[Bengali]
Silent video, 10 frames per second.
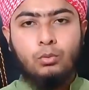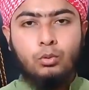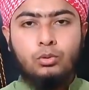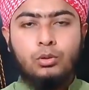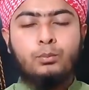
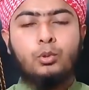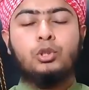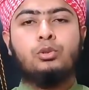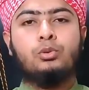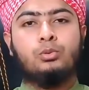কোনো
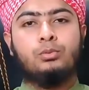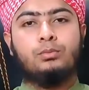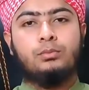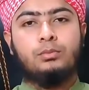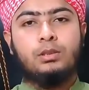বস্তু
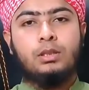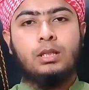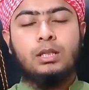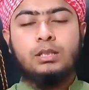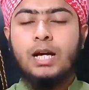
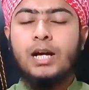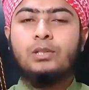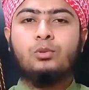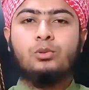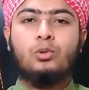তার
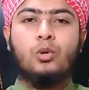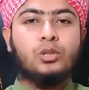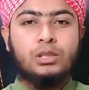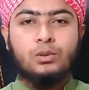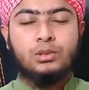কোনো
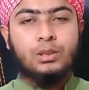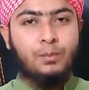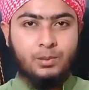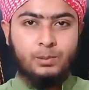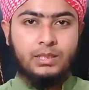ক্ষতি করতে
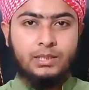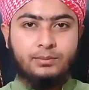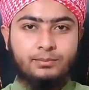পারবে না